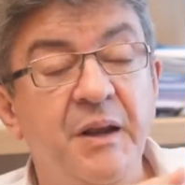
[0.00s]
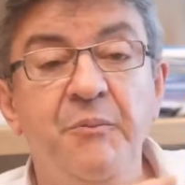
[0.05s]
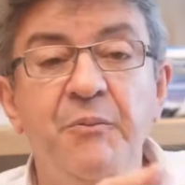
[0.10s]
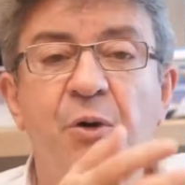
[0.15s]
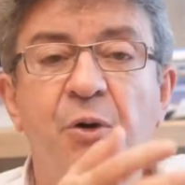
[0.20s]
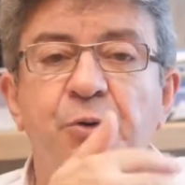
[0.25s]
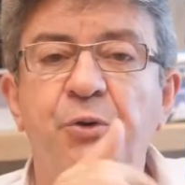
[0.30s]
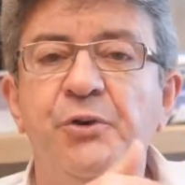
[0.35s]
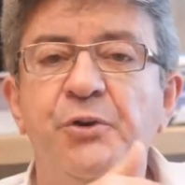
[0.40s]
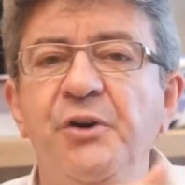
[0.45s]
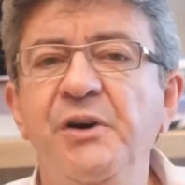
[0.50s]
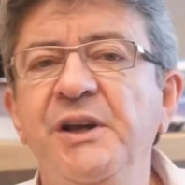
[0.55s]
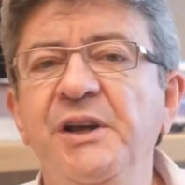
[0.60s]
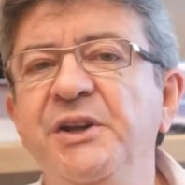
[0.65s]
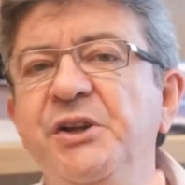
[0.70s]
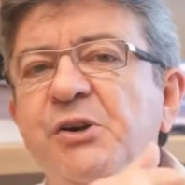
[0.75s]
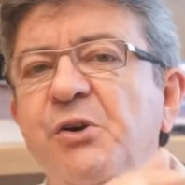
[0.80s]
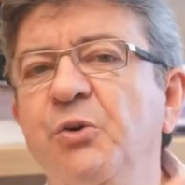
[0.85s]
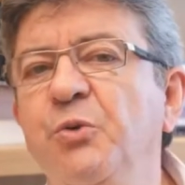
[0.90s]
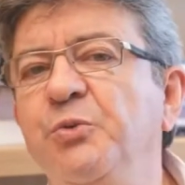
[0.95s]
Mais entre-temps, il y a
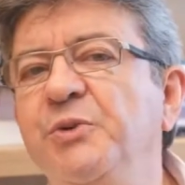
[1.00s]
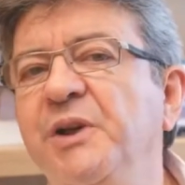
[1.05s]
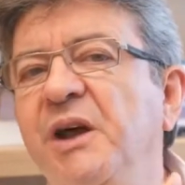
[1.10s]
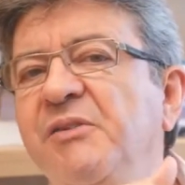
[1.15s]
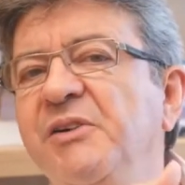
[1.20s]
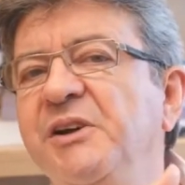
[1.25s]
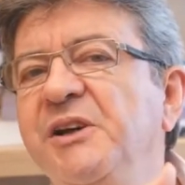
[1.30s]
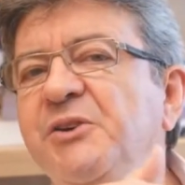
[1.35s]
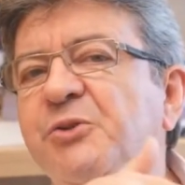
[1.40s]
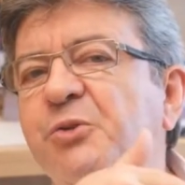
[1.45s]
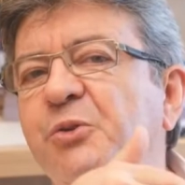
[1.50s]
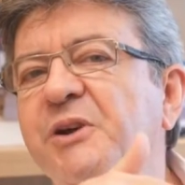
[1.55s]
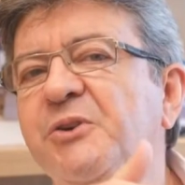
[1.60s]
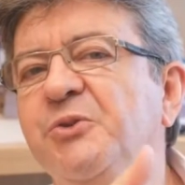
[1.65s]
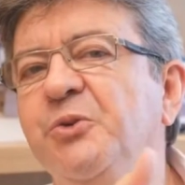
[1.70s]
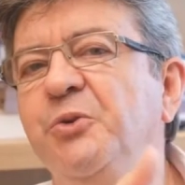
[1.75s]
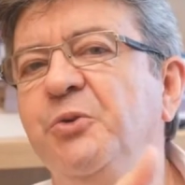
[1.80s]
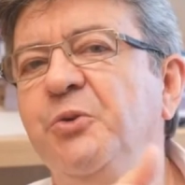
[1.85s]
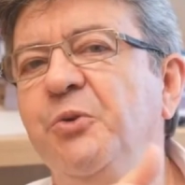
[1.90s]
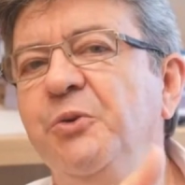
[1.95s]
des gens qui ont travaillé sur
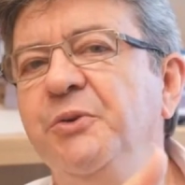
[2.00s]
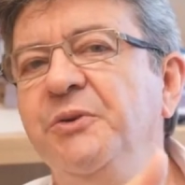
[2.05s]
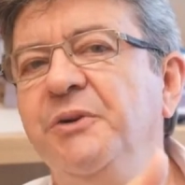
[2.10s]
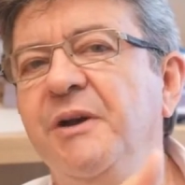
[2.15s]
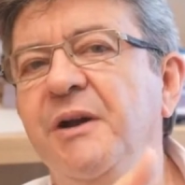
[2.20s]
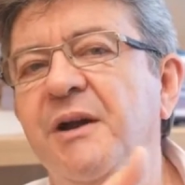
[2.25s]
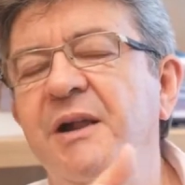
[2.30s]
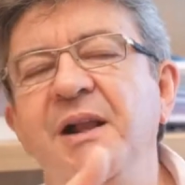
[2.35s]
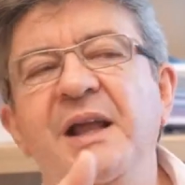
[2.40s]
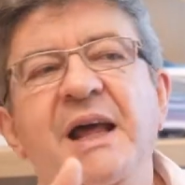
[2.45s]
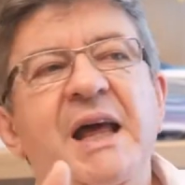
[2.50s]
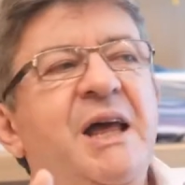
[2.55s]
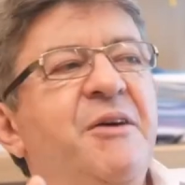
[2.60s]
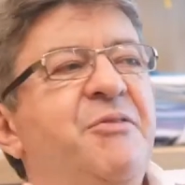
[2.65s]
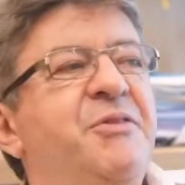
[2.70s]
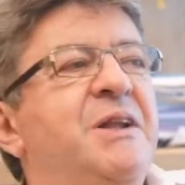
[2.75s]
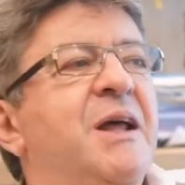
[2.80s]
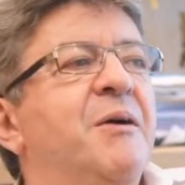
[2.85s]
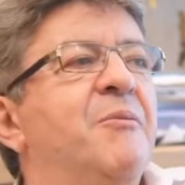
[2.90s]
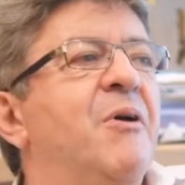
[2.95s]
les autres comptes. Et
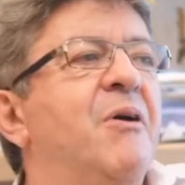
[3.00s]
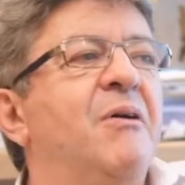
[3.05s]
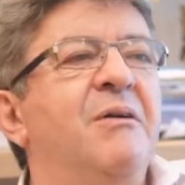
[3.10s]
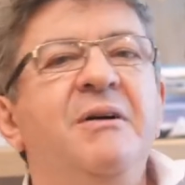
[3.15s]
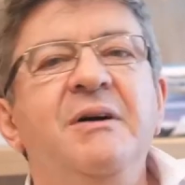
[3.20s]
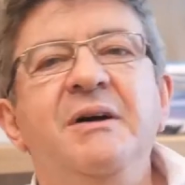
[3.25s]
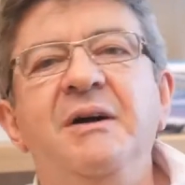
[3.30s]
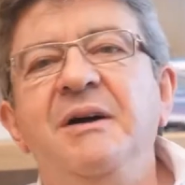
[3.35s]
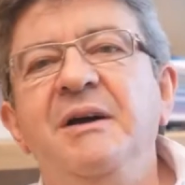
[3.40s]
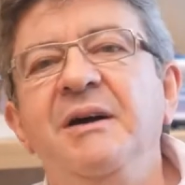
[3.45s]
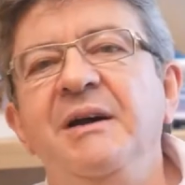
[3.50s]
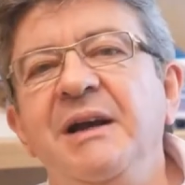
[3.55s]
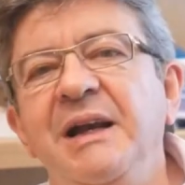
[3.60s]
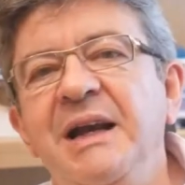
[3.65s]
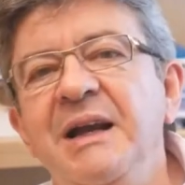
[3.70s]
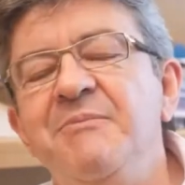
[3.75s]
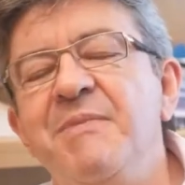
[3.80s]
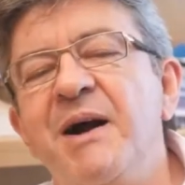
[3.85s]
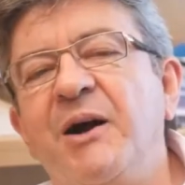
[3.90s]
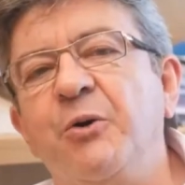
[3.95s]
évidemment,
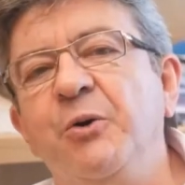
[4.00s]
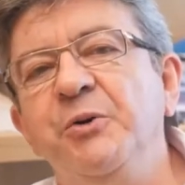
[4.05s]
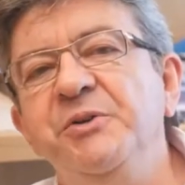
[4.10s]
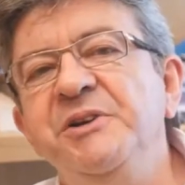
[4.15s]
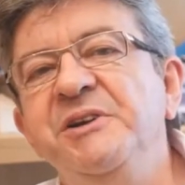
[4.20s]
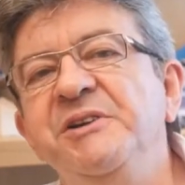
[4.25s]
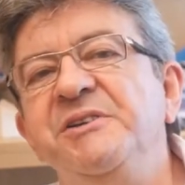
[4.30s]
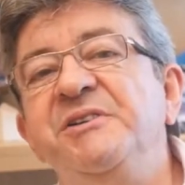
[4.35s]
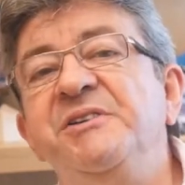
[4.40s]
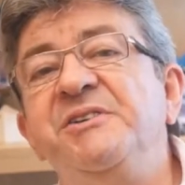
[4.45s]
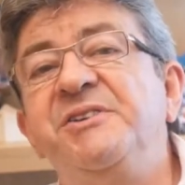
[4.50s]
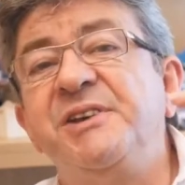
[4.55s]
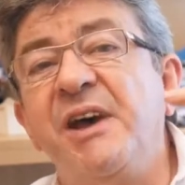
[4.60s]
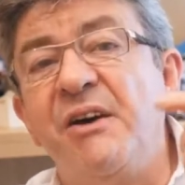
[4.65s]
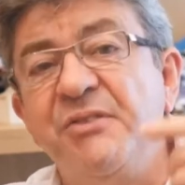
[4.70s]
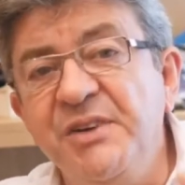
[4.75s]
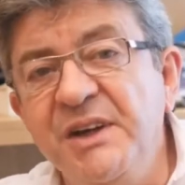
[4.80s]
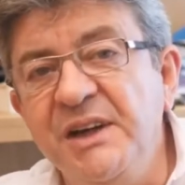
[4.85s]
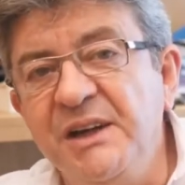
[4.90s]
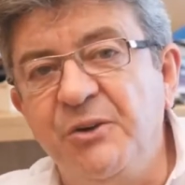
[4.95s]
les macronistes
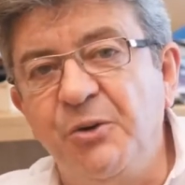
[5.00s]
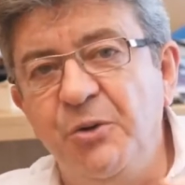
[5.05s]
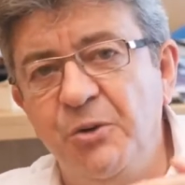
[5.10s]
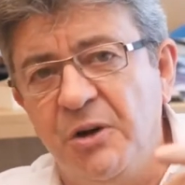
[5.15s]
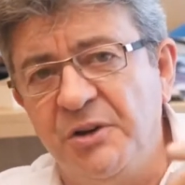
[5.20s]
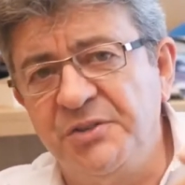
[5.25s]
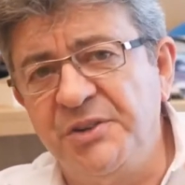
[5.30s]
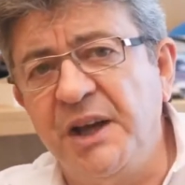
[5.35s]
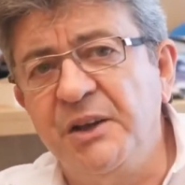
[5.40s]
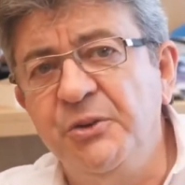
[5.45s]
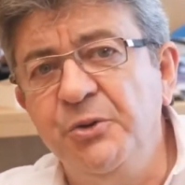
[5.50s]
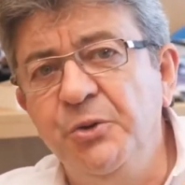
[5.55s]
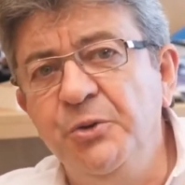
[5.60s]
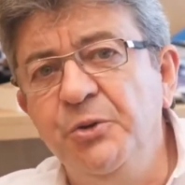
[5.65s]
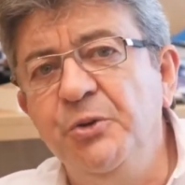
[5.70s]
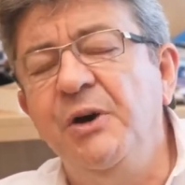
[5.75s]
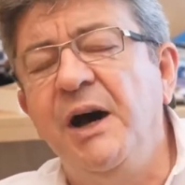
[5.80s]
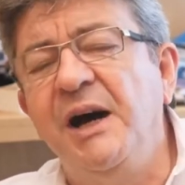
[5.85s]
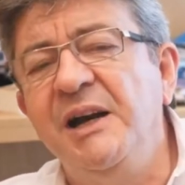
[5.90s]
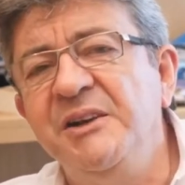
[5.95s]
savaient que leur sac de
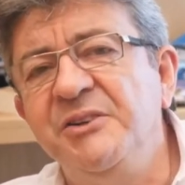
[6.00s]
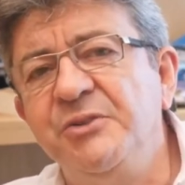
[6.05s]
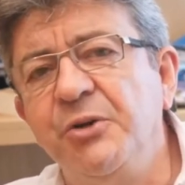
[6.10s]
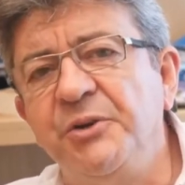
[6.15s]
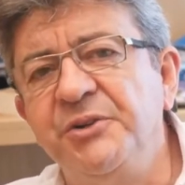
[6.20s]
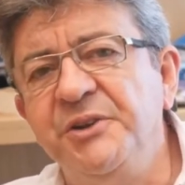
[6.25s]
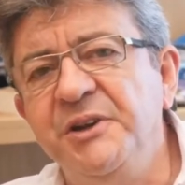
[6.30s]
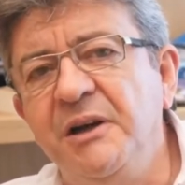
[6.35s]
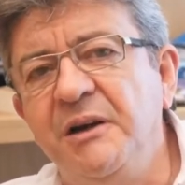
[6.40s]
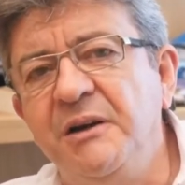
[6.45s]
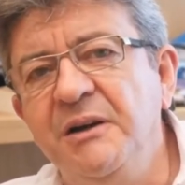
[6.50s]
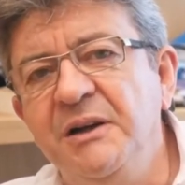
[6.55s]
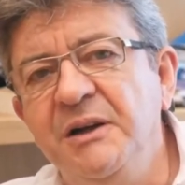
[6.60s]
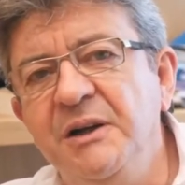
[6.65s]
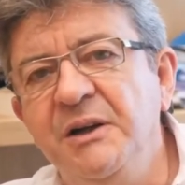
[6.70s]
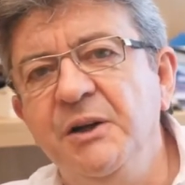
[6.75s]
nœuds allait sortir.